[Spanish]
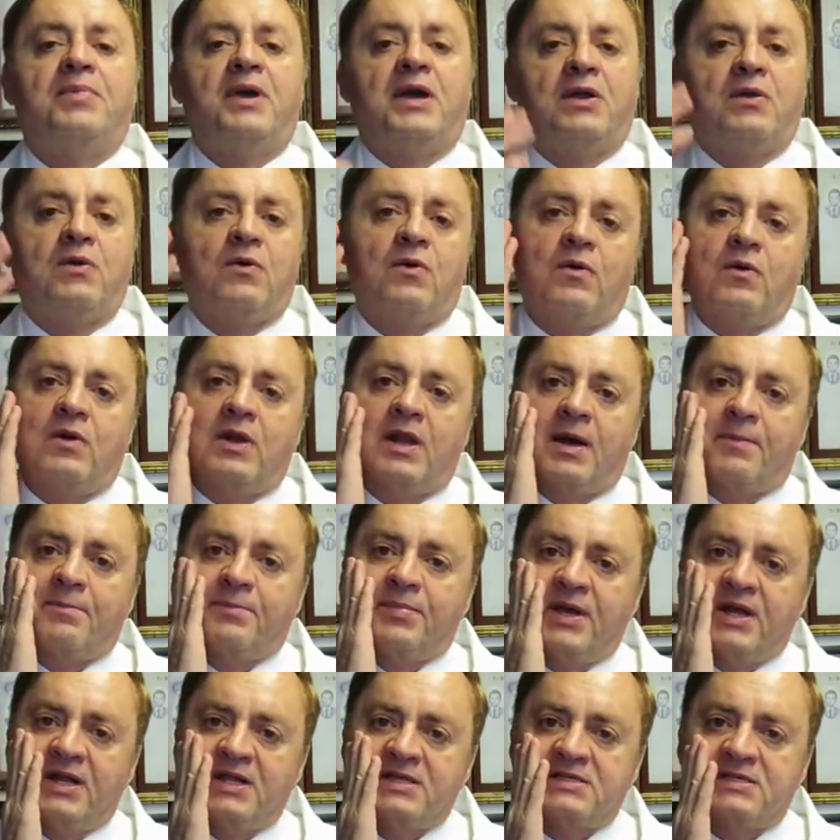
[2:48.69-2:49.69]
pero
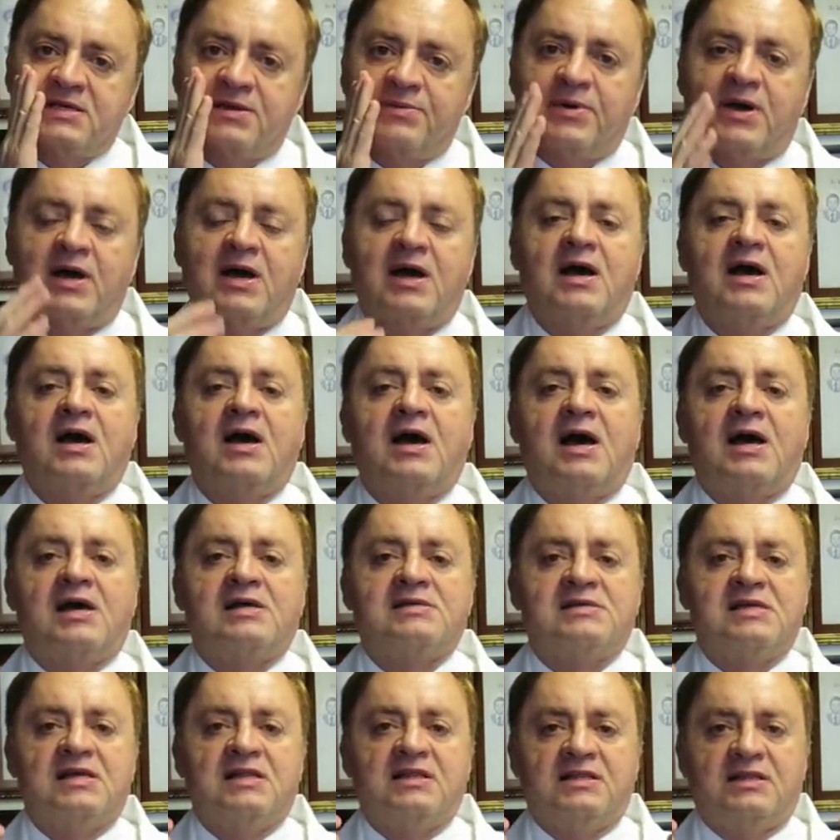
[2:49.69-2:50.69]
la piel se
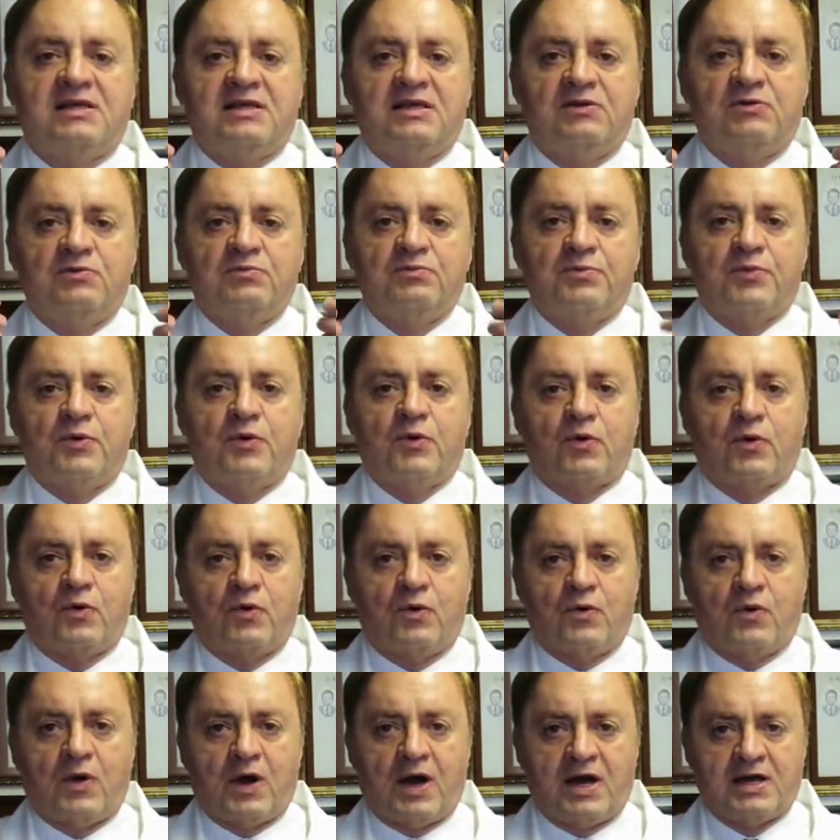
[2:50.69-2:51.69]
va a sentir un
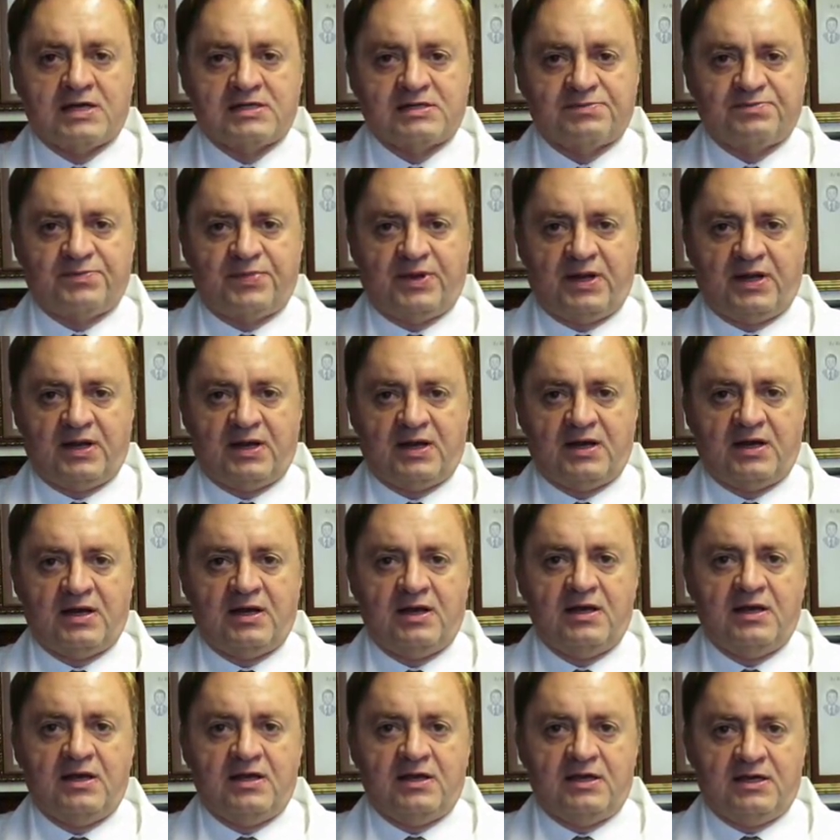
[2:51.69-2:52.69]
poco
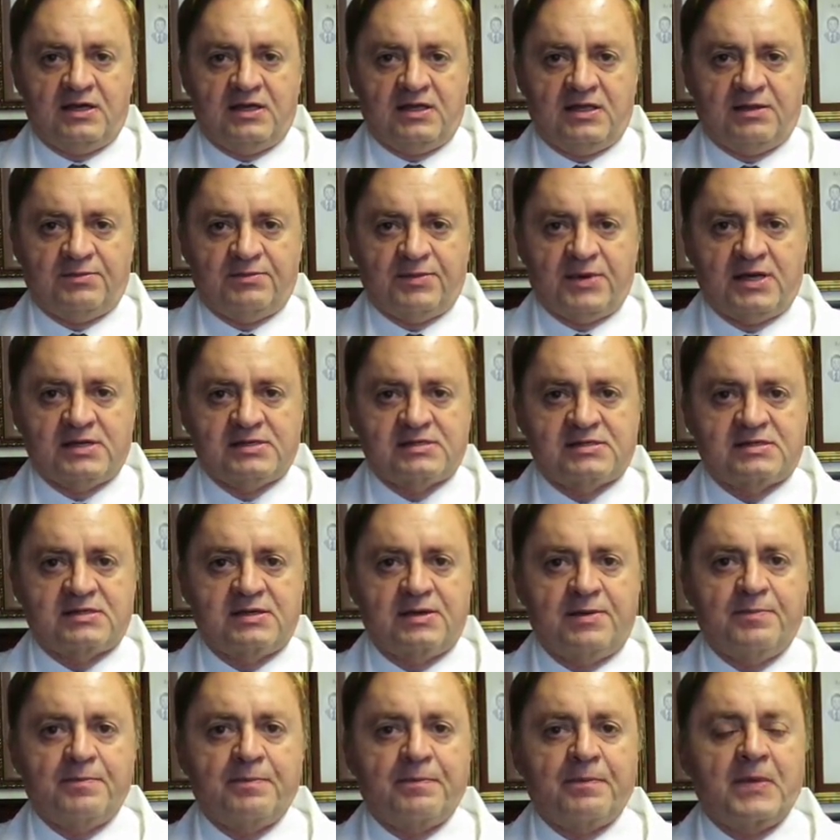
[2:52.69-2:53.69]
áspera y
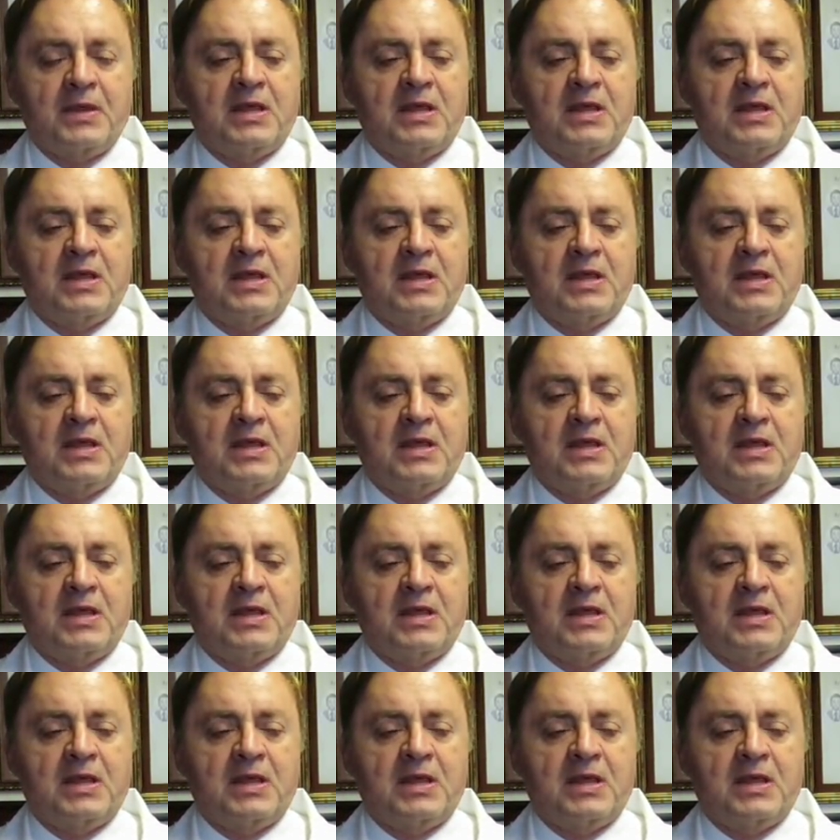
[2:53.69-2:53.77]
demás.